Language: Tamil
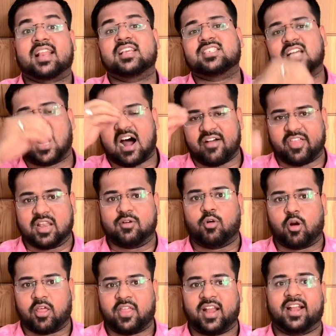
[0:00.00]
அரசு
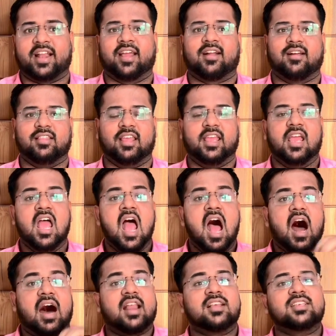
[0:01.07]
ஆதரவோடு தான் நடக்குது
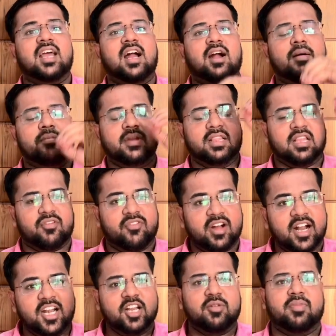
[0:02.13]
அரசாங்கம் இந்த
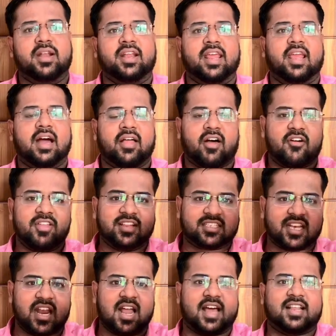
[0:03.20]
வேண்டுமென்றே அதாவது
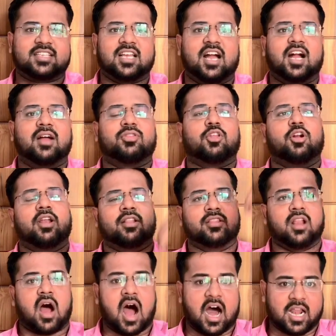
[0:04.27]
இஸ்ரேல்
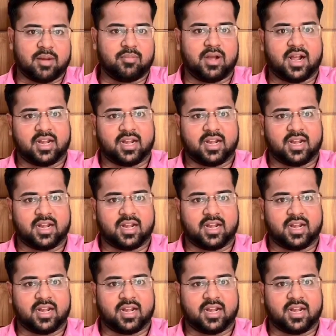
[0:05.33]
அரசாங்கத்திலிருந்து ஆரம்ப